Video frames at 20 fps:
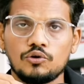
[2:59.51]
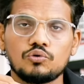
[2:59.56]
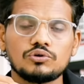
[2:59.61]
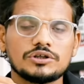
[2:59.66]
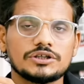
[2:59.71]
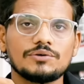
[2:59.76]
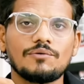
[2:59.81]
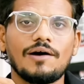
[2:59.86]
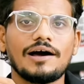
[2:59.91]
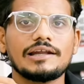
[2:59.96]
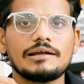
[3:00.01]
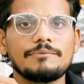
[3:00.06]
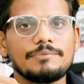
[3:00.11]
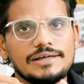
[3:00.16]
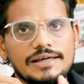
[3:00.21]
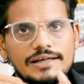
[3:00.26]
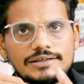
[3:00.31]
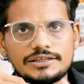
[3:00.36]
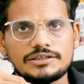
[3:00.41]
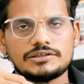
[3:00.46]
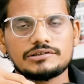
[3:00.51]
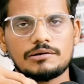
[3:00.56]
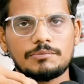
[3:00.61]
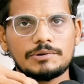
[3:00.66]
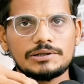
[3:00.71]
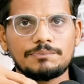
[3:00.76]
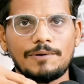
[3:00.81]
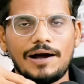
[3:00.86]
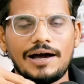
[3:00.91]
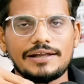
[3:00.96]
तो शिवानी भी ये चीज़
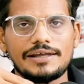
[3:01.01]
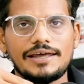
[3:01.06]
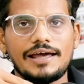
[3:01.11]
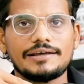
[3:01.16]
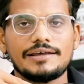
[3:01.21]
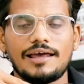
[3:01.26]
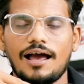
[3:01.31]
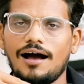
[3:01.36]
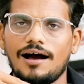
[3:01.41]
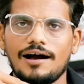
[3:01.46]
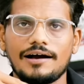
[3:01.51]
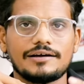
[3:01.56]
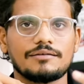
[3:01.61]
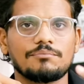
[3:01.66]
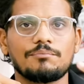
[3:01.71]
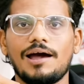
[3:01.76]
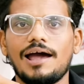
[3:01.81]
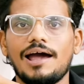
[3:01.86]
समझ पा रही है कि हाँ अगर